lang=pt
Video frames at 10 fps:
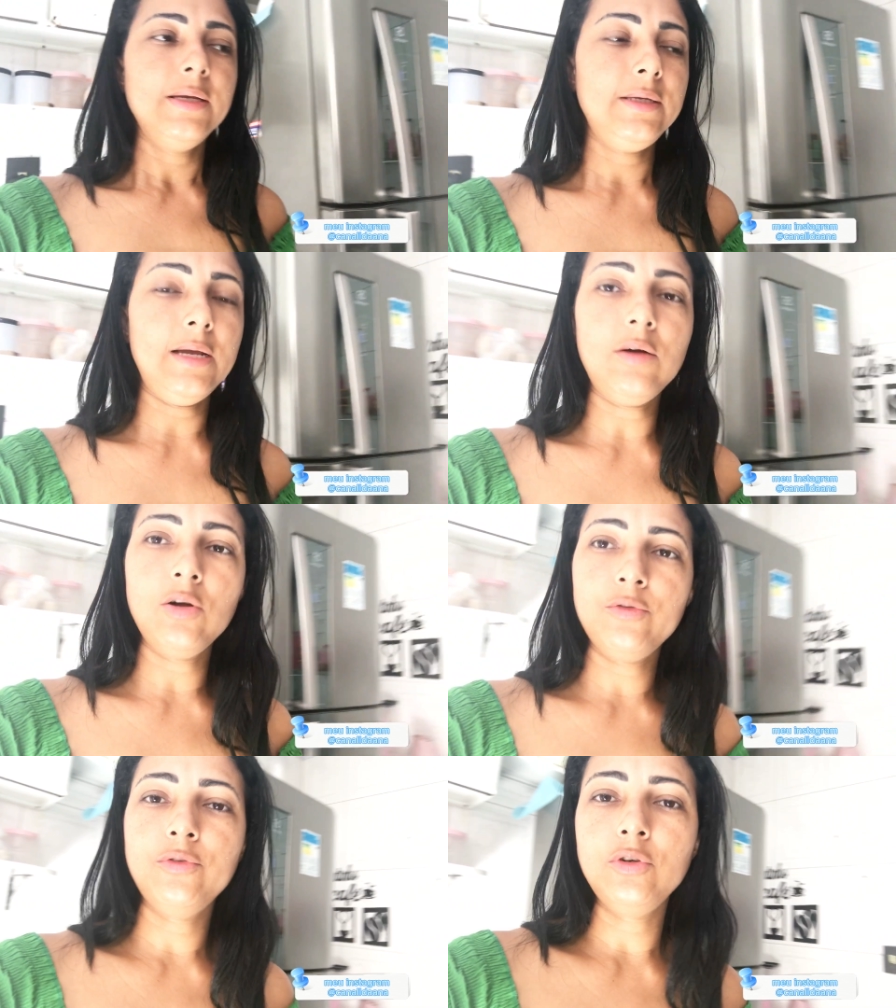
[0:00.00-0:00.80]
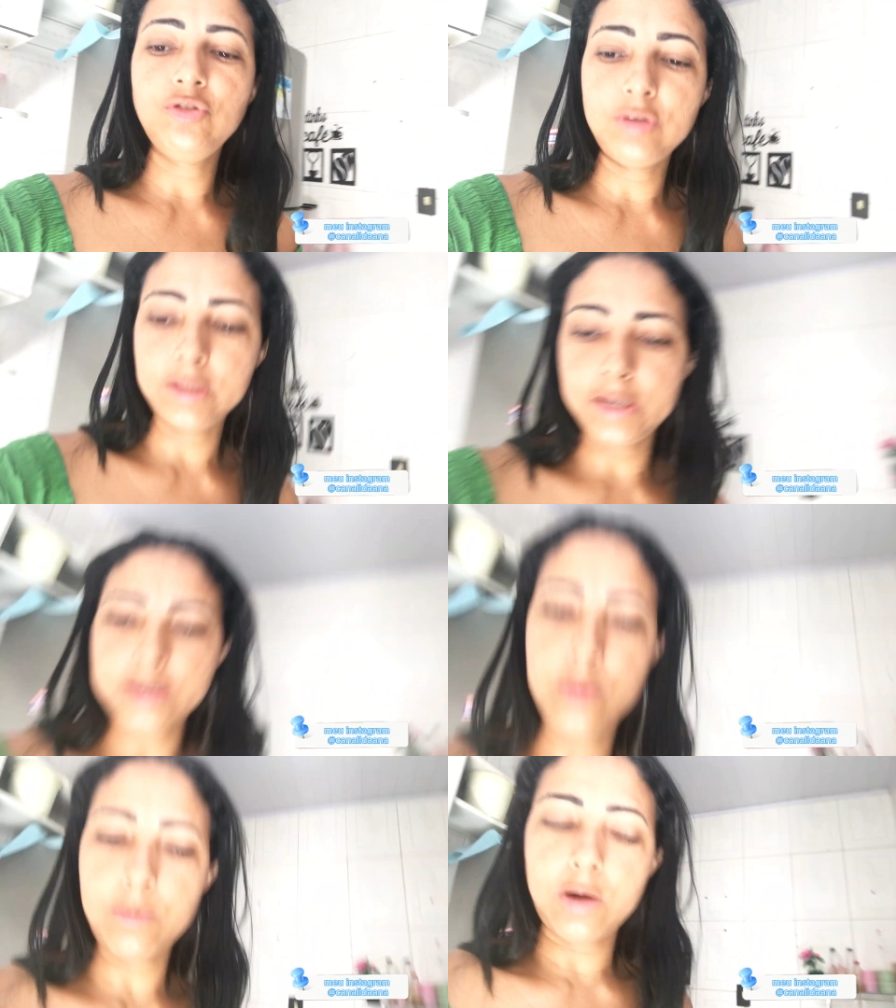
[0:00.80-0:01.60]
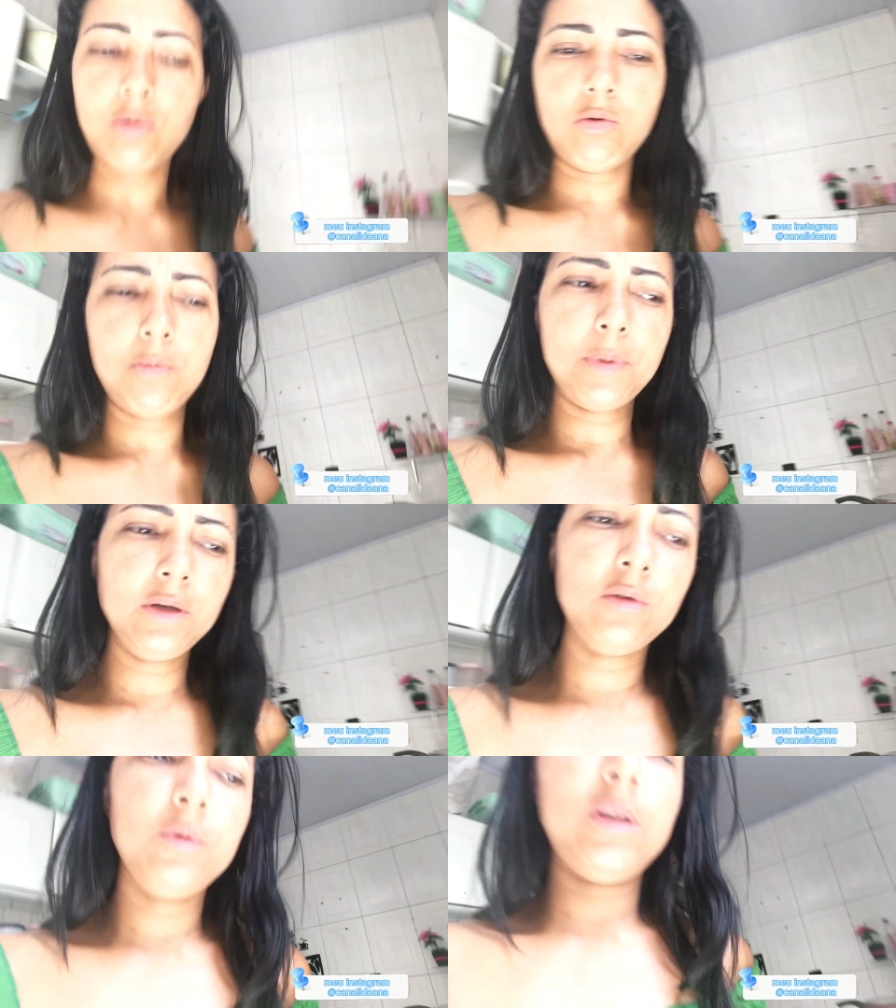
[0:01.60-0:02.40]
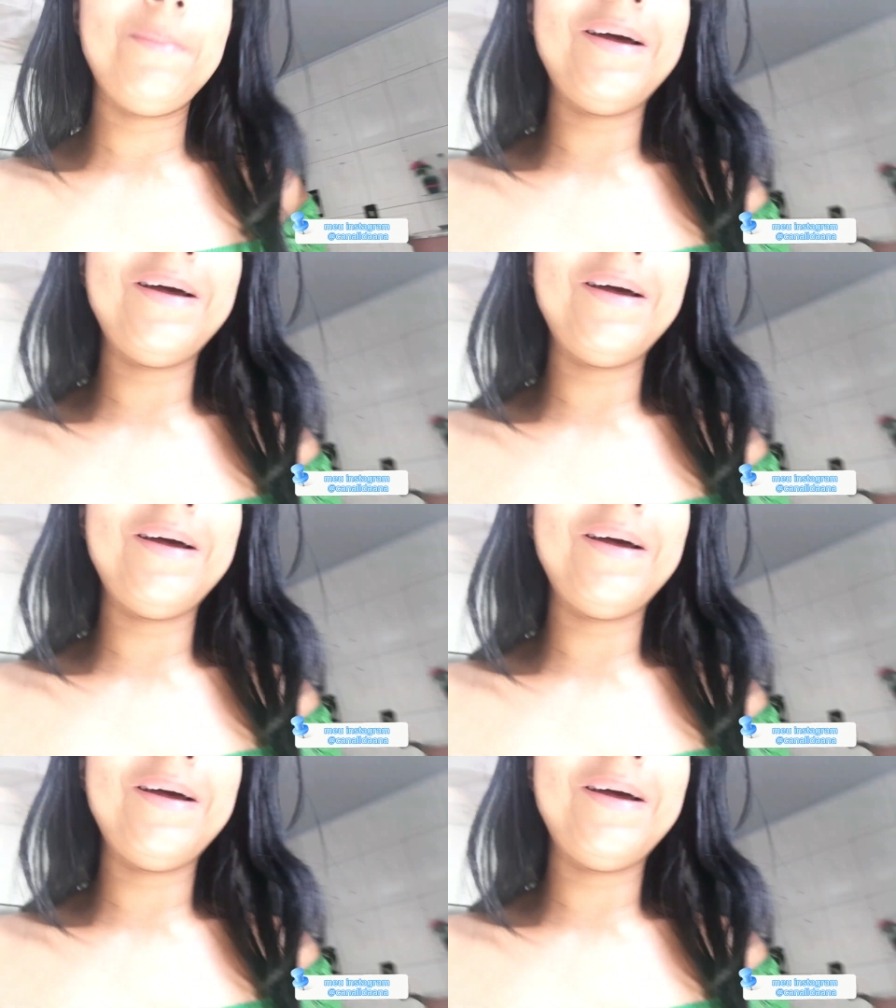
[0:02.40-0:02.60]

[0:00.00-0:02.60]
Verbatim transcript: E agora eu vou estender aqui uma roupa que eu botei